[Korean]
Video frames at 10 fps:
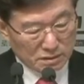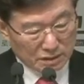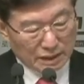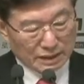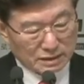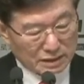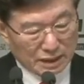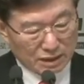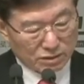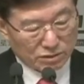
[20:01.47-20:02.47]
잘
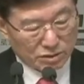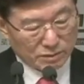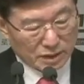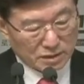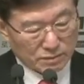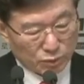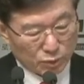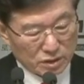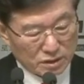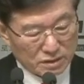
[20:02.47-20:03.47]
아시잖아요. 이 말씀.
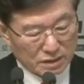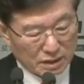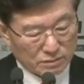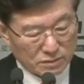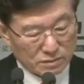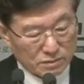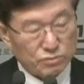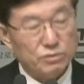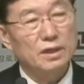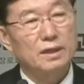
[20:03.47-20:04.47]
복 있는 사람은
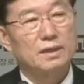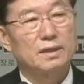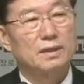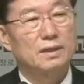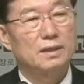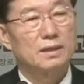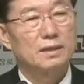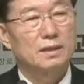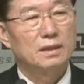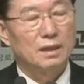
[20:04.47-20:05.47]
누구냐?
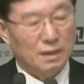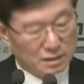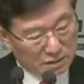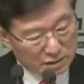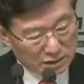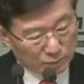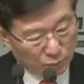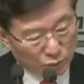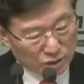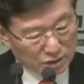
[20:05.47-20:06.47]
어? 진짜
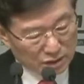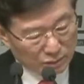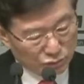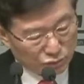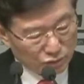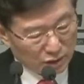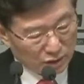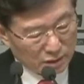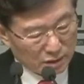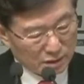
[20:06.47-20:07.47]
복 있는 사람
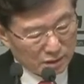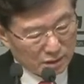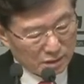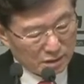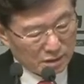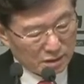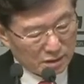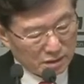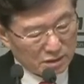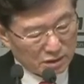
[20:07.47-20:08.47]
누구냐?
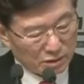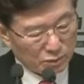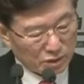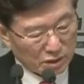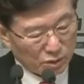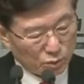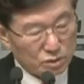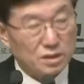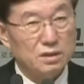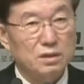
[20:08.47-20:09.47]
2절에 보니까
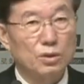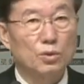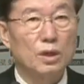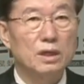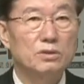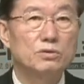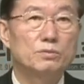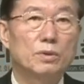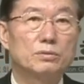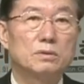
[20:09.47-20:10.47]
오직 여호와의
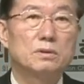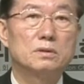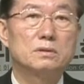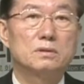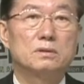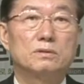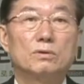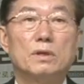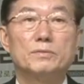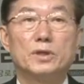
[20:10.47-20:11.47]
율법을
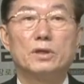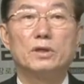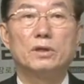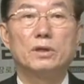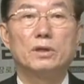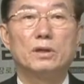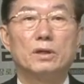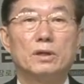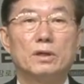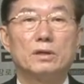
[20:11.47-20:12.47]
즐거워하며
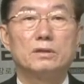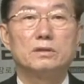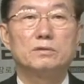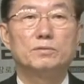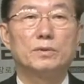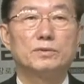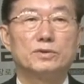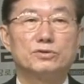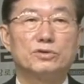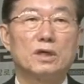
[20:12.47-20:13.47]
그
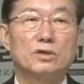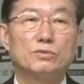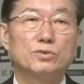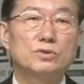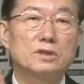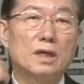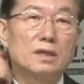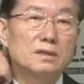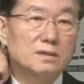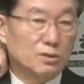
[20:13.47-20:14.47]
율법을 주야로
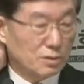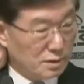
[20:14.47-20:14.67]
묵상하는 자로